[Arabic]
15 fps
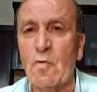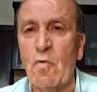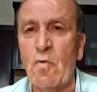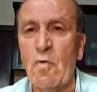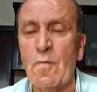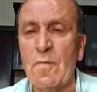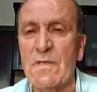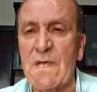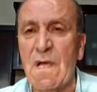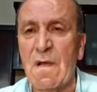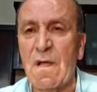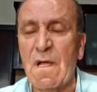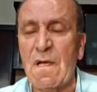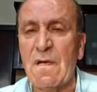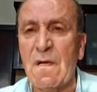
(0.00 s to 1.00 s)
تخوم
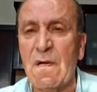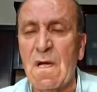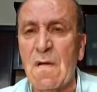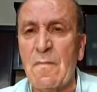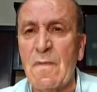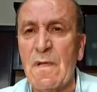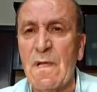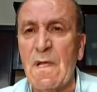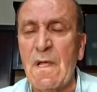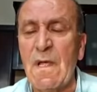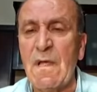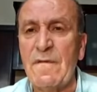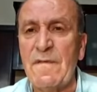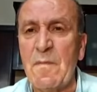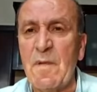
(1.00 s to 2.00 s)
صحراء النقب
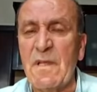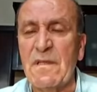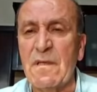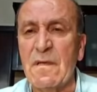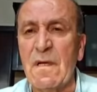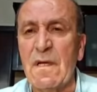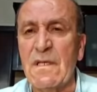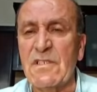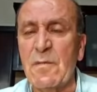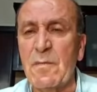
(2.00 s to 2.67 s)
في منطقه